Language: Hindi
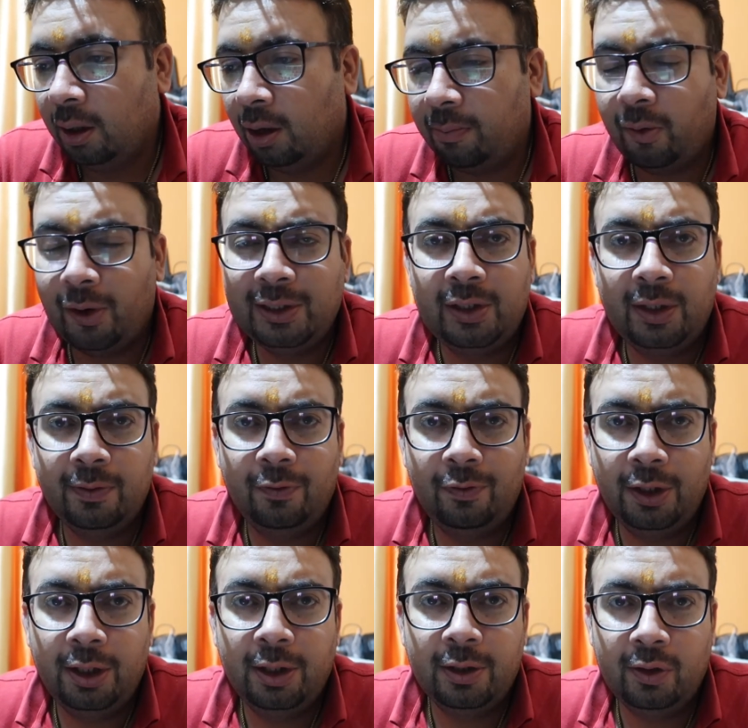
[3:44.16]
और प्राइस थ्री
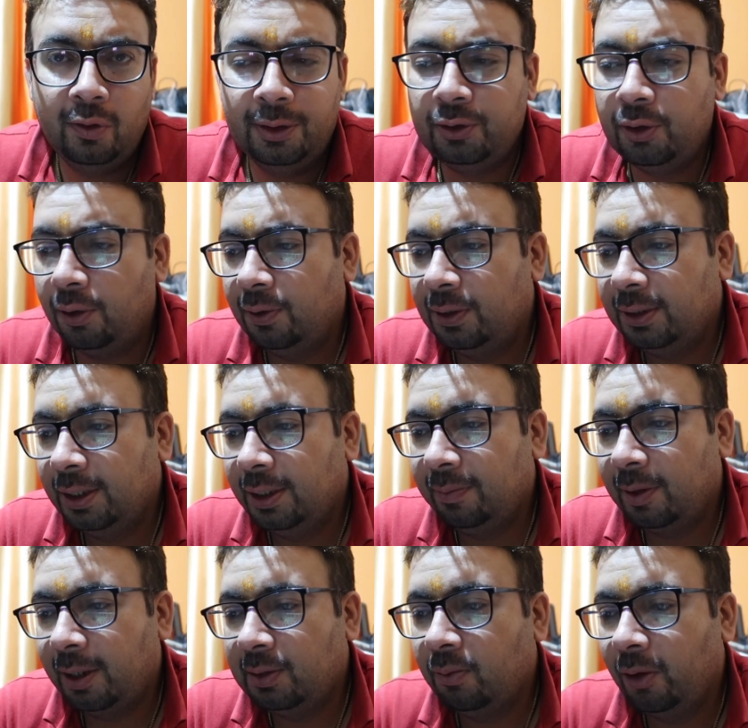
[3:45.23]
फिफ्टी यू एस डॉलर्स है
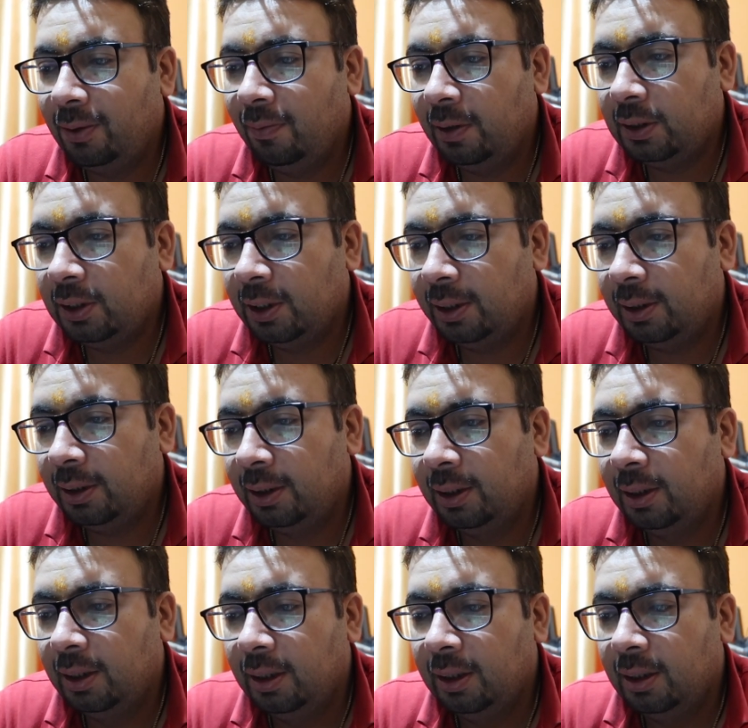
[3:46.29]
प्राइस पॉइंट भी अच्छा
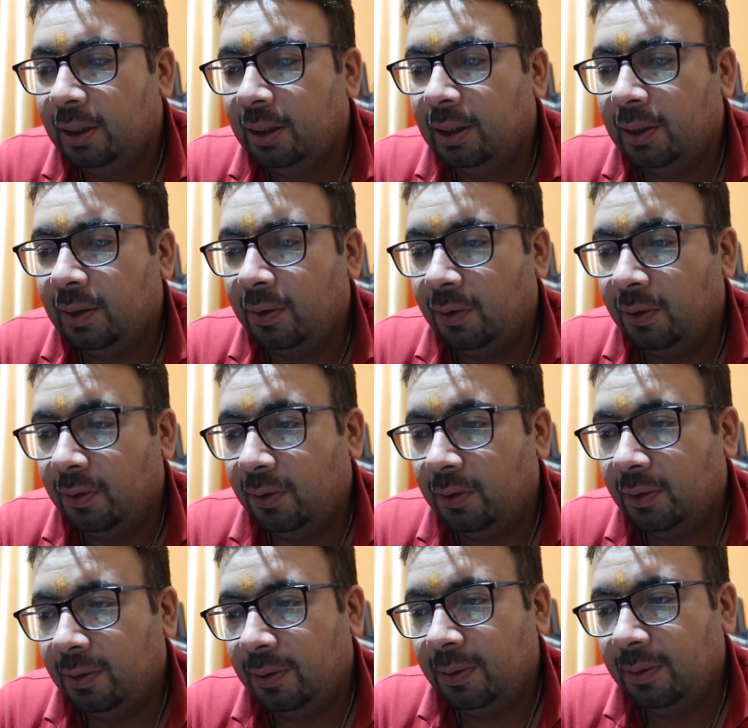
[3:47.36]
है और
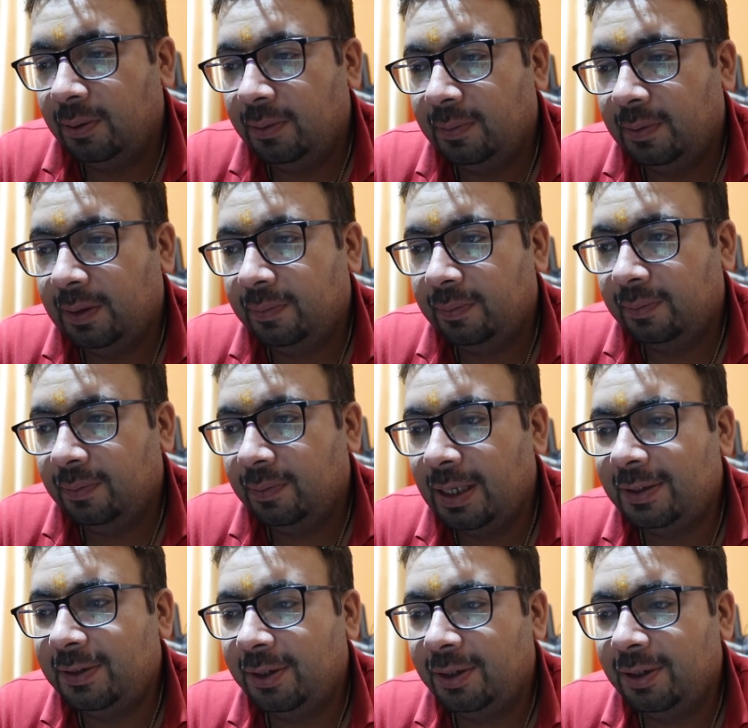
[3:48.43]

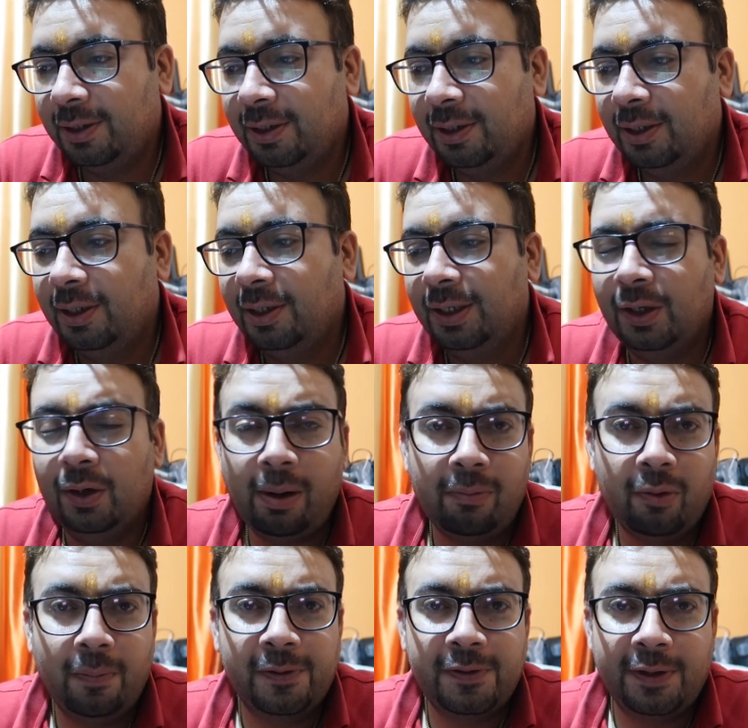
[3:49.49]
दैट्स इट तो
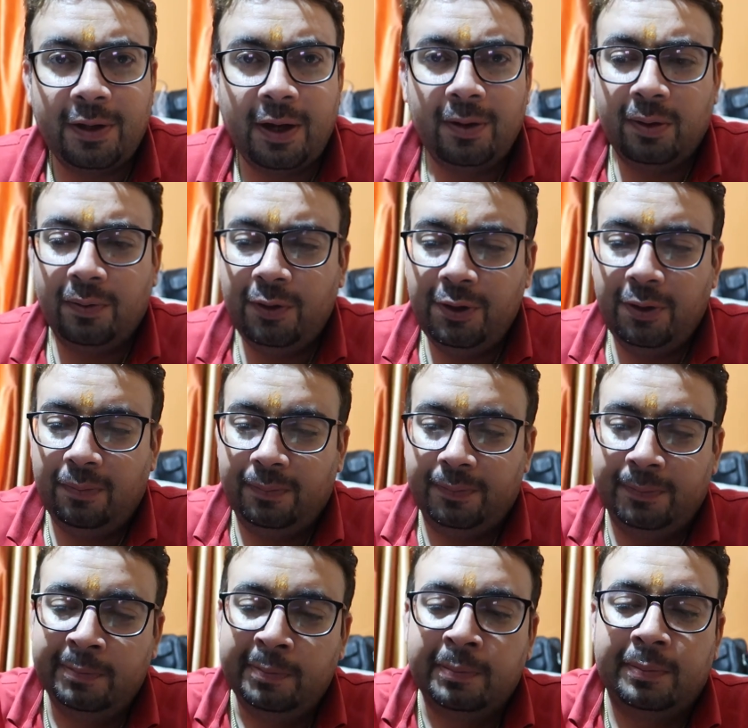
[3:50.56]
आपको पसंद आएगा वीडियो
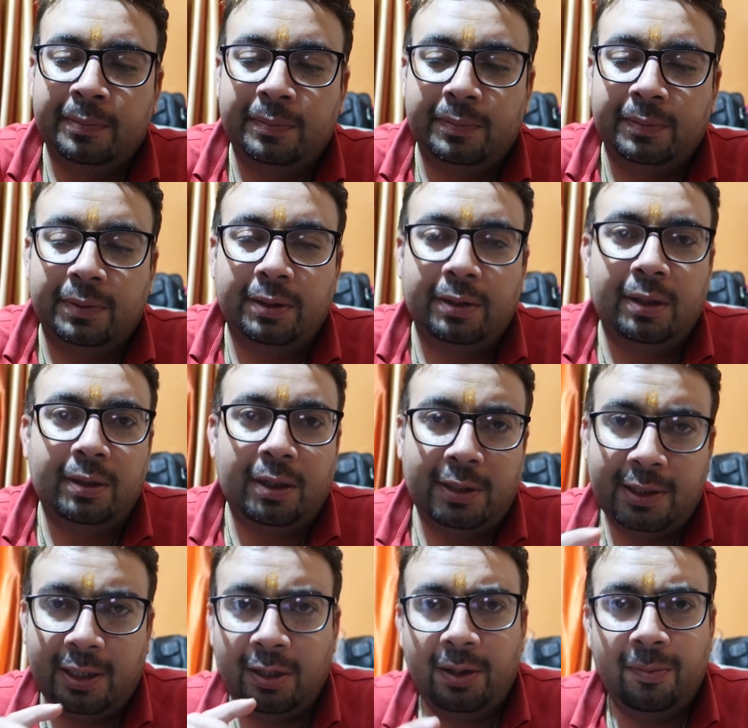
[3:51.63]

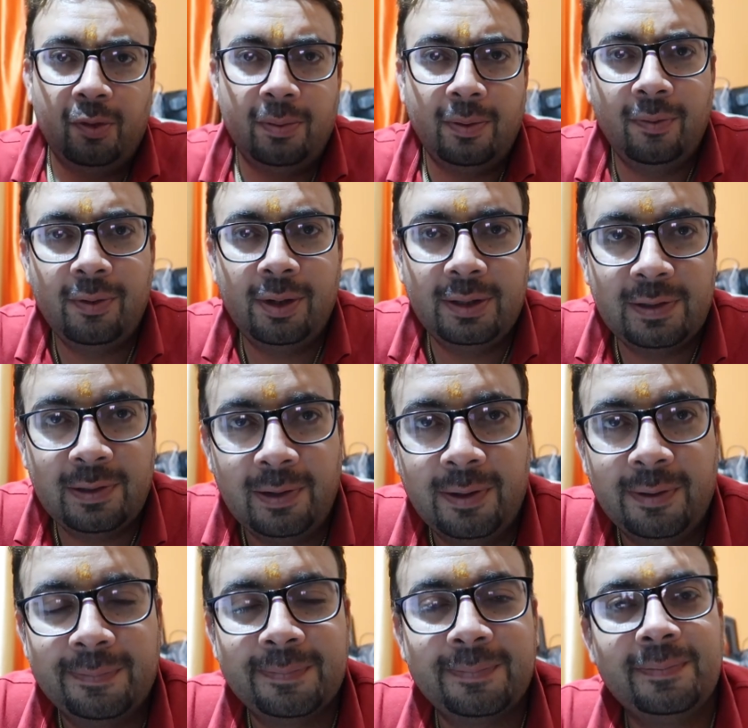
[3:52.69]
हाँ ज़्यादा नहीं बोल पाऊँगा इसलिए
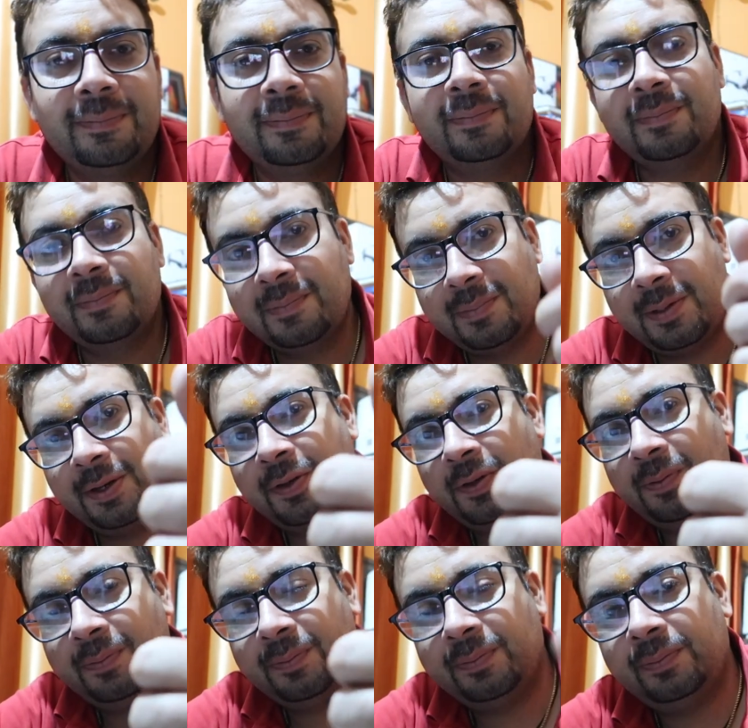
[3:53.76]

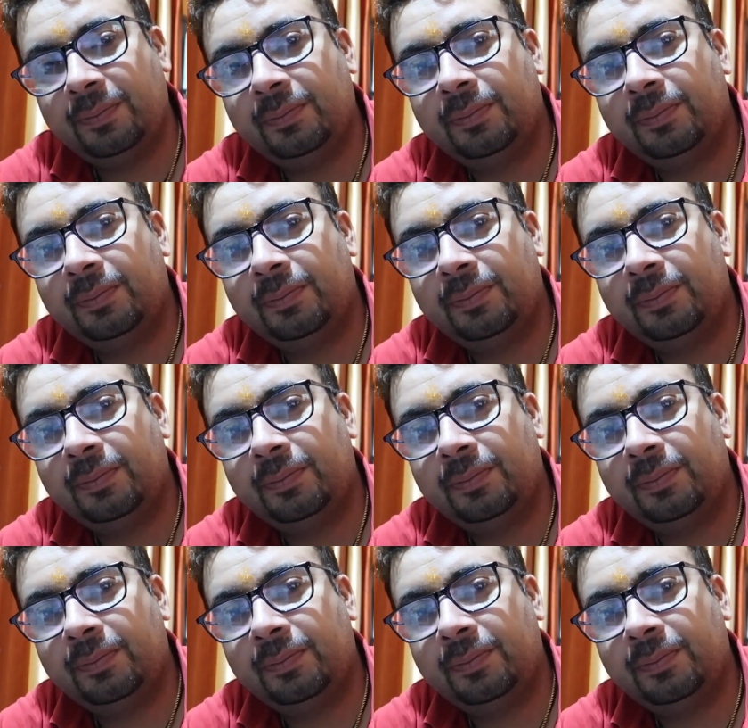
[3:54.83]
थैंक यू